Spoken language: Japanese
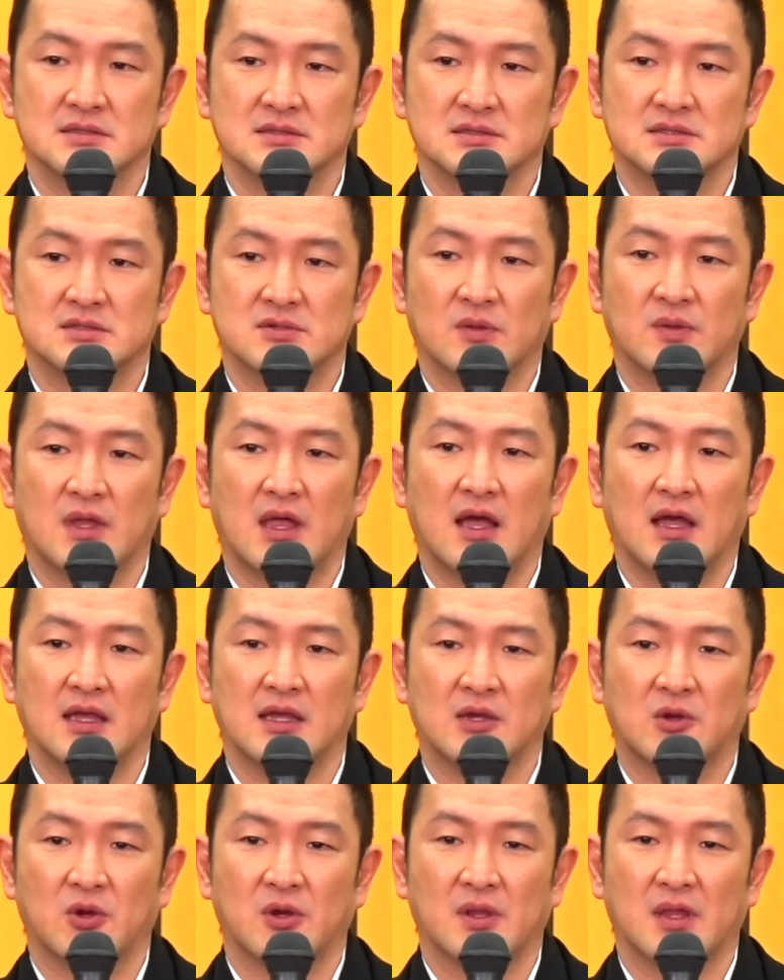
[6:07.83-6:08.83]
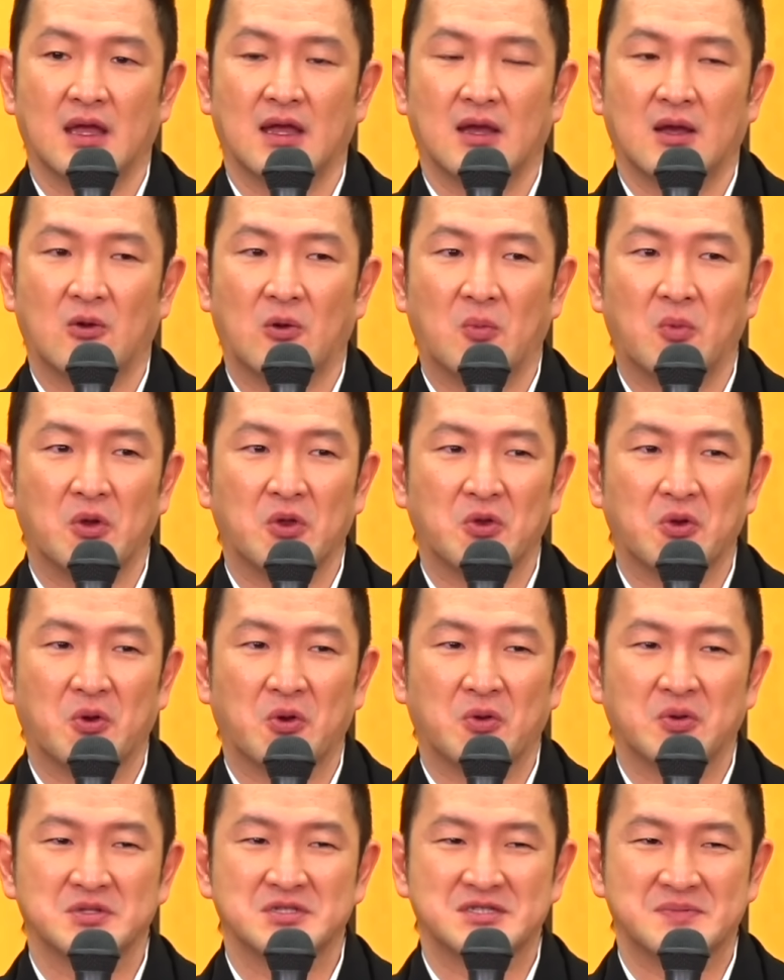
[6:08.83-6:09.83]
そんないろいろな思いを
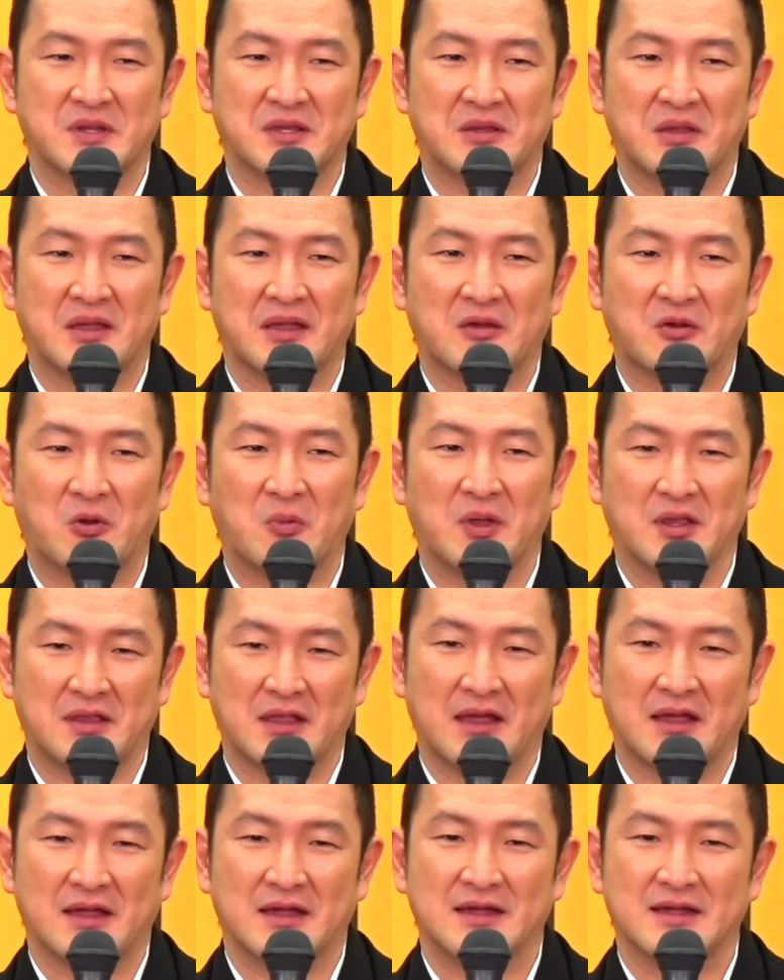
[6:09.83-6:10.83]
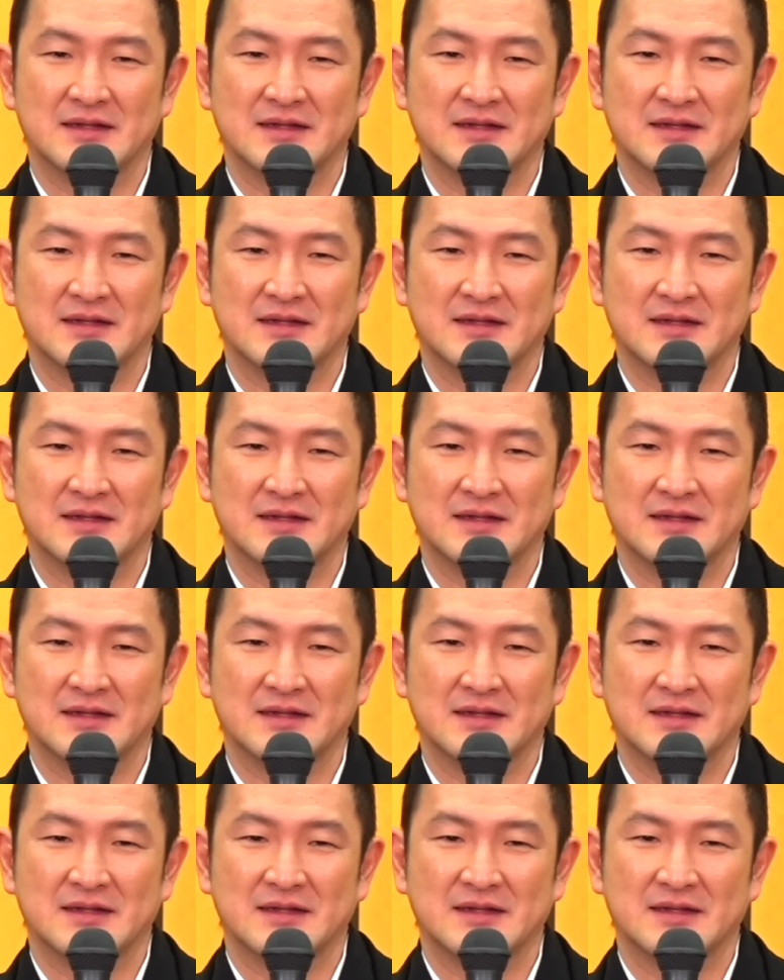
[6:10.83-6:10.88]
全て込めた